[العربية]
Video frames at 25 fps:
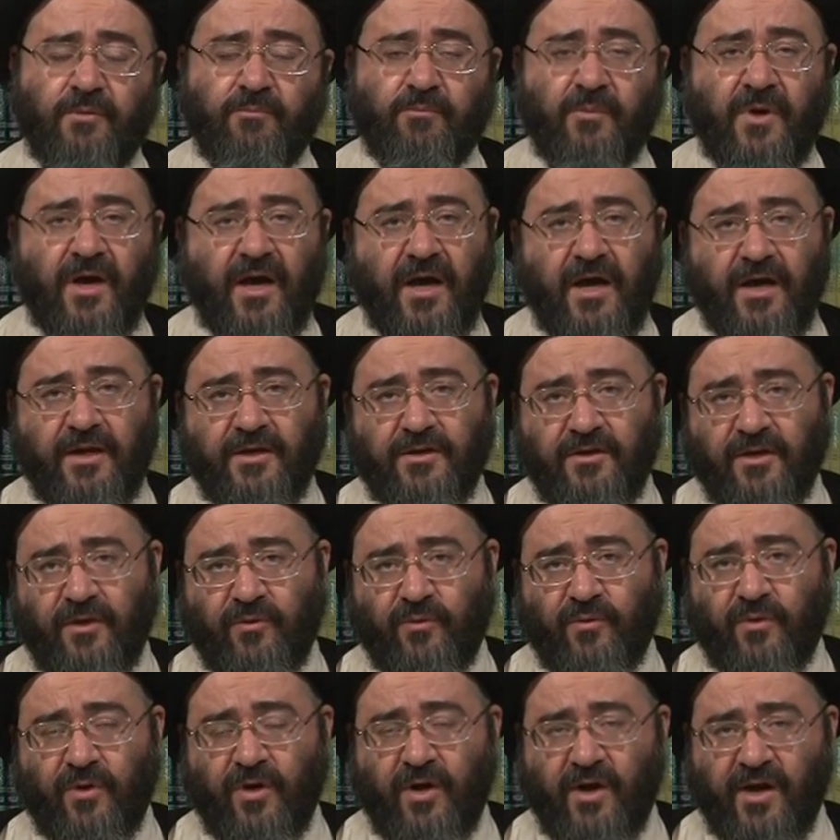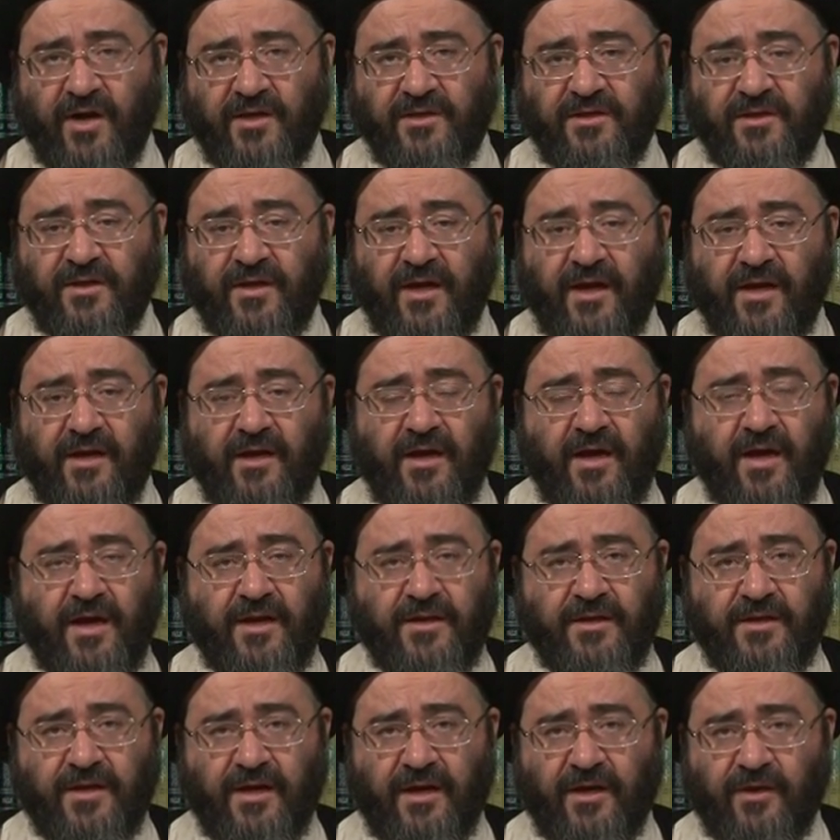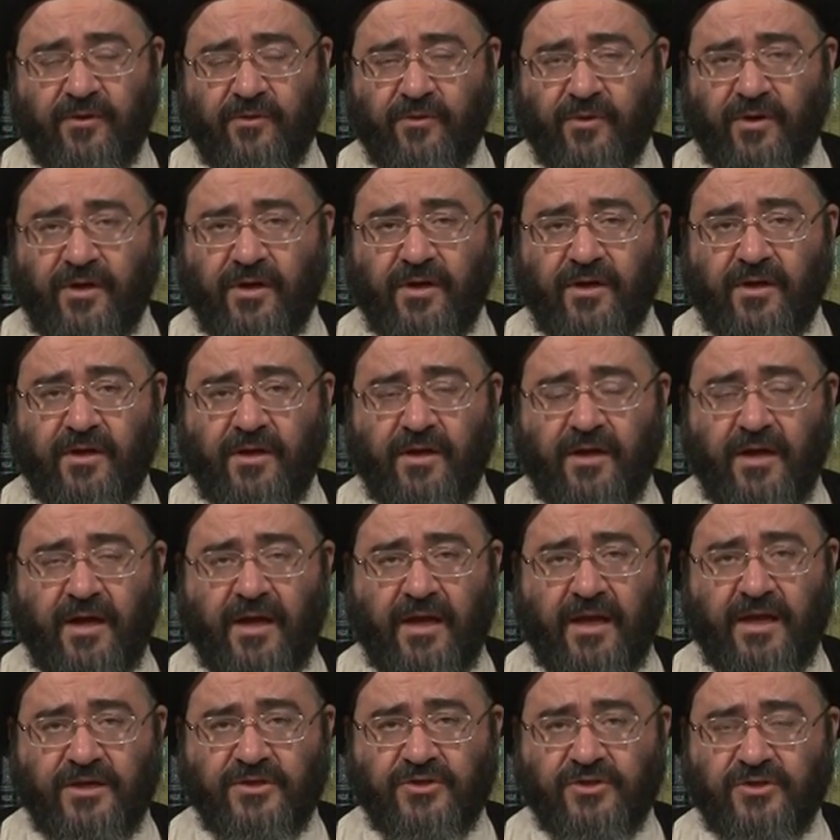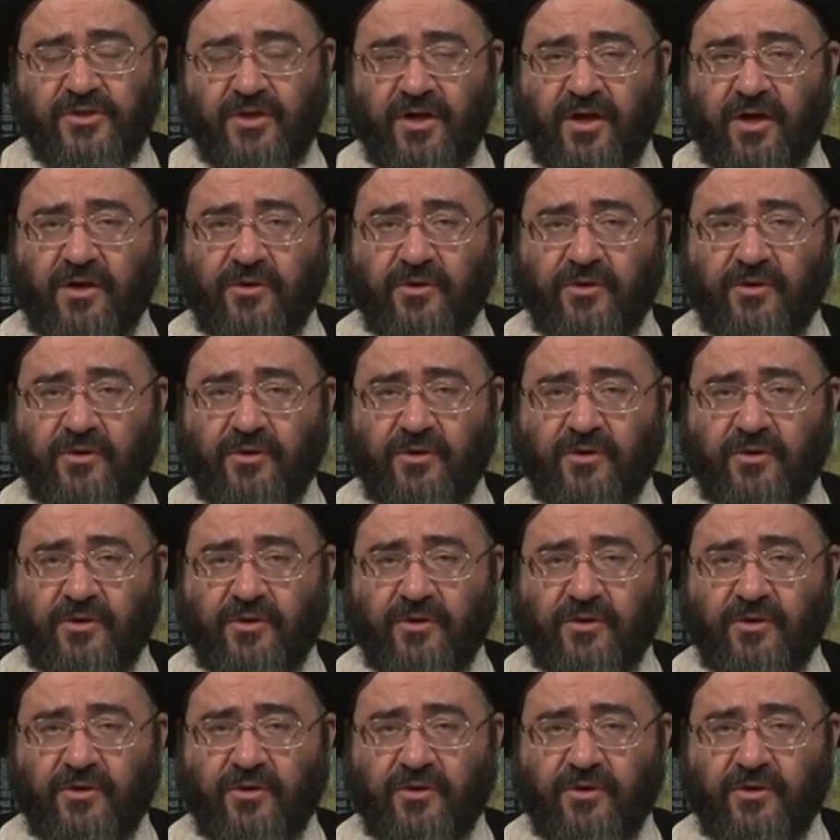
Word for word: مع أنه قادر على أن يخلق الأشياء